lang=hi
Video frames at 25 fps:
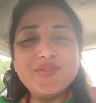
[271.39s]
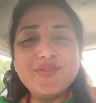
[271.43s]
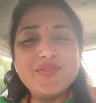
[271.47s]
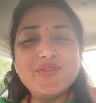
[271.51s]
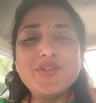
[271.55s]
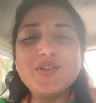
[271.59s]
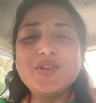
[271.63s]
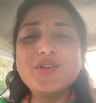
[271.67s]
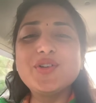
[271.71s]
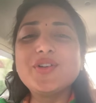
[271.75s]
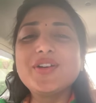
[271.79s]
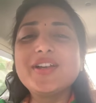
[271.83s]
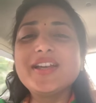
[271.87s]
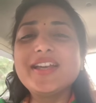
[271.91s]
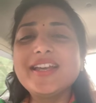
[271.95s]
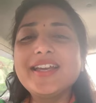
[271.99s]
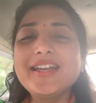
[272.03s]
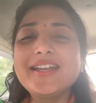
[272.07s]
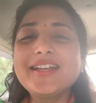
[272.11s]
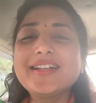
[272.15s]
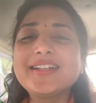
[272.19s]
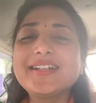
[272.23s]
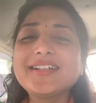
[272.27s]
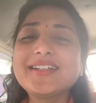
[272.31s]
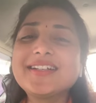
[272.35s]
वो
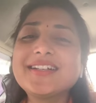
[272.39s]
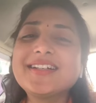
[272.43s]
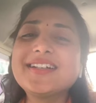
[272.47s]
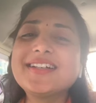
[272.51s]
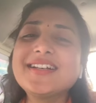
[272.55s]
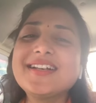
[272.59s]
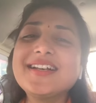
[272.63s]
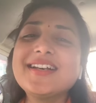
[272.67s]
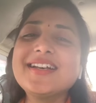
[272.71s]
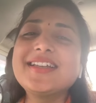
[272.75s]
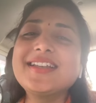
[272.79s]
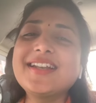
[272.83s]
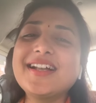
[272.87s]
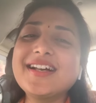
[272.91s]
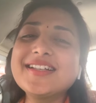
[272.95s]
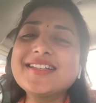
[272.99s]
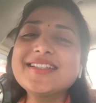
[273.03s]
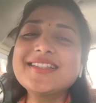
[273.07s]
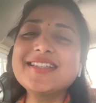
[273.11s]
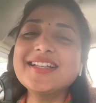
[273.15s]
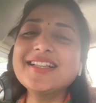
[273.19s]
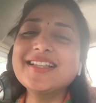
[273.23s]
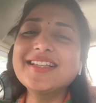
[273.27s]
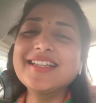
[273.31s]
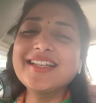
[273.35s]
एक
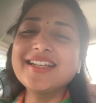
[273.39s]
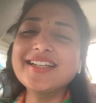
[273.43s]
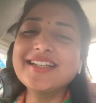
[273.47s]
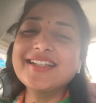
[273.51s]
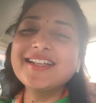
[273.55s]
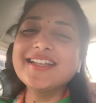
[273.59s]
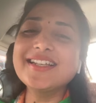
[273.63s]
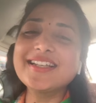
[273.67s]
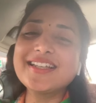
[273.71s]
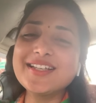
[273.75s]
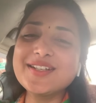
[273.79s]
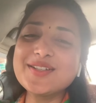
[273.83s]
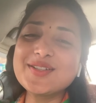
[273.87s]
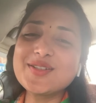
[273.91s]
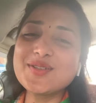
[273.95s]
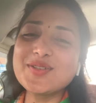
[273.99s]
रास्ता देख करके